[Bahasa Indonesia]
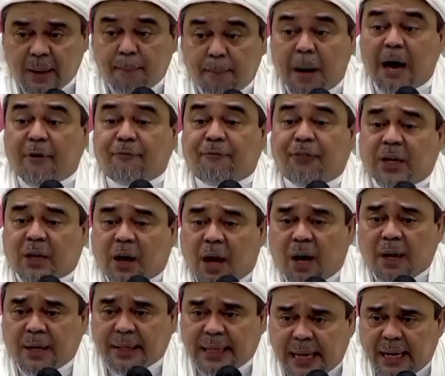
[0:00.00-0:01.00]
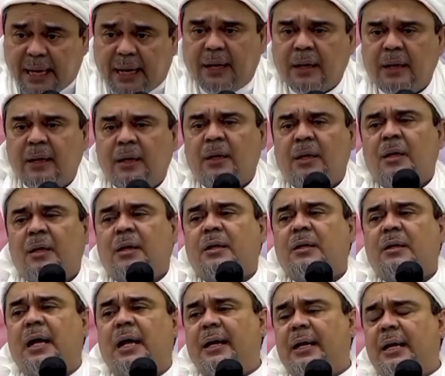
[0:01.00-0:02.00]
makfirahnya.
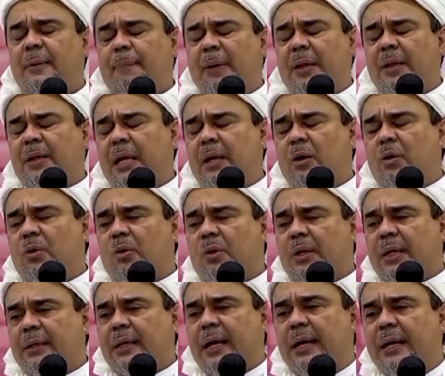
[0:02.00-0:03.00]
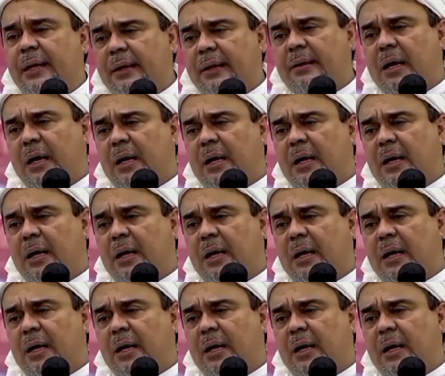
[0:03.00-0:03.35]
Dan ini penting untuk kita ingat.